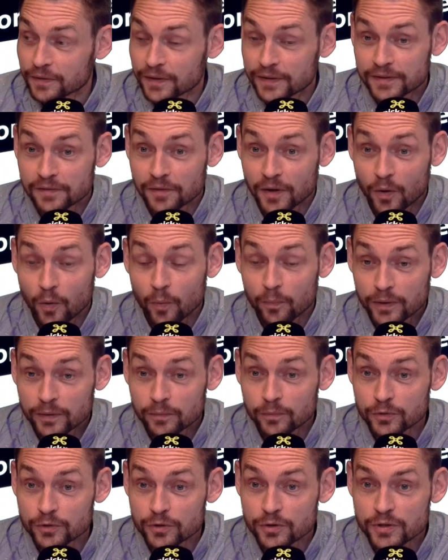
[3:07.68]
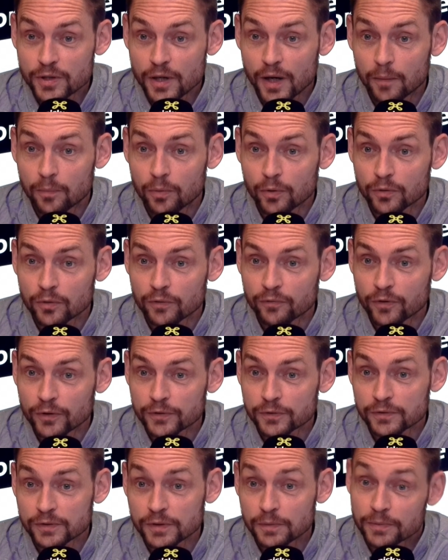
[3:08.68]
c'est vrai que ça va complètement changer le rapport de
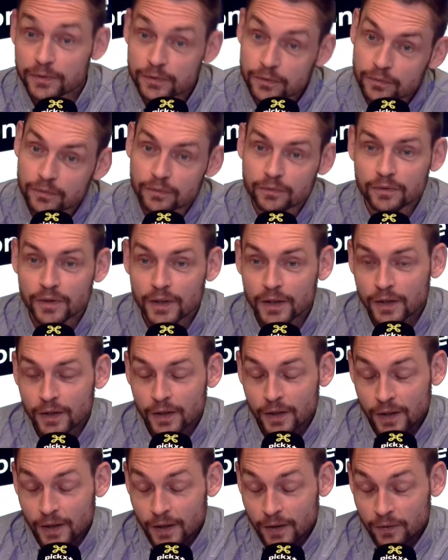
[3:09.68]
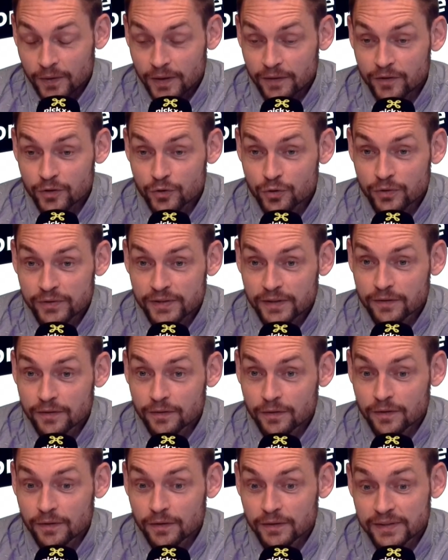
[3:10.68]
force aussi parce qu'on on avait toujours
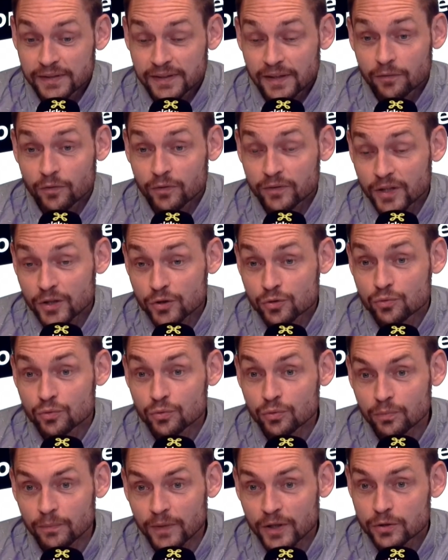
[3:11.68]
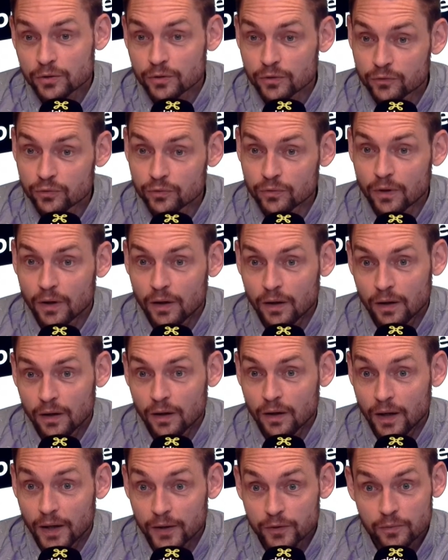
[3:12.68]
euh, cet avantage du match retour
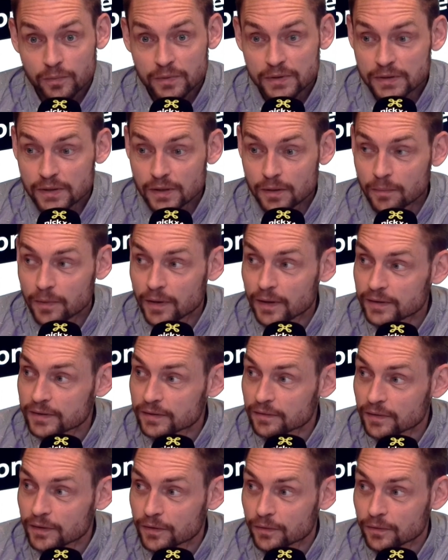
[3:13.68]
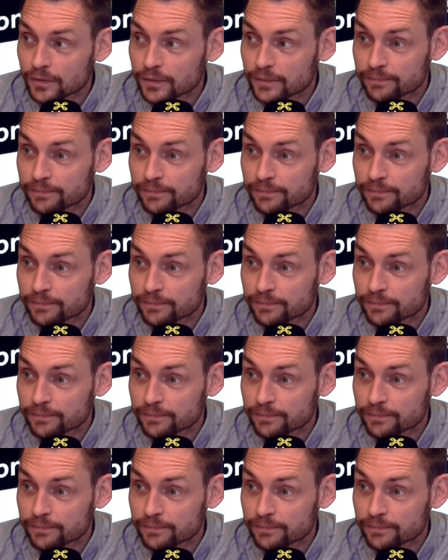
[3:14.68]
à, domicile. Mais là, c'est vrai que